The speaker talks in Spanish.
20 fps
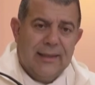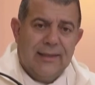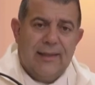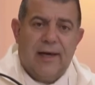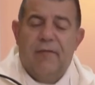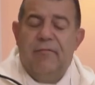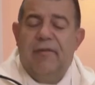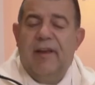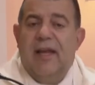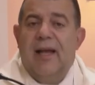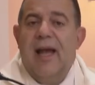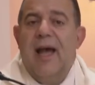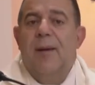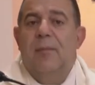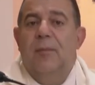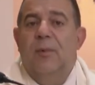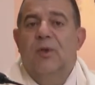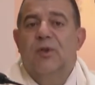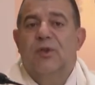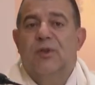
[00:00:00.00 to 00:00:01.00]

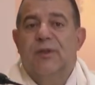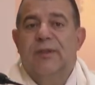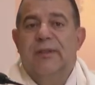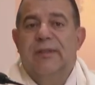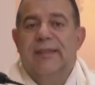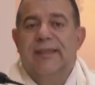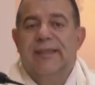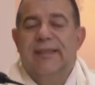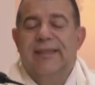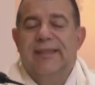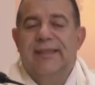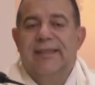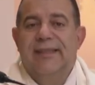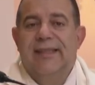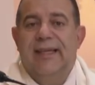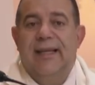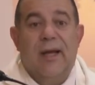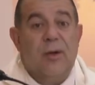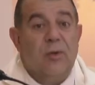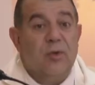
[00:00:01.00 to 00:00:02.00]
Traficamos
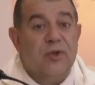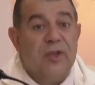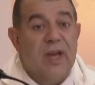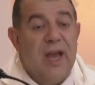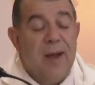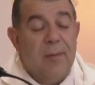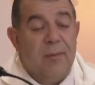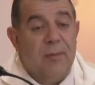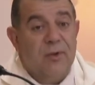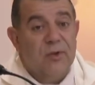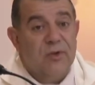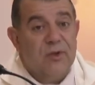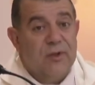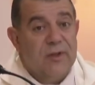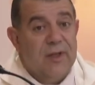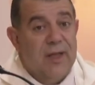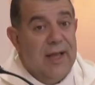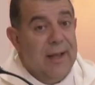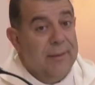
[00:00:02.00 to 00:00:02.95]
y negociamos,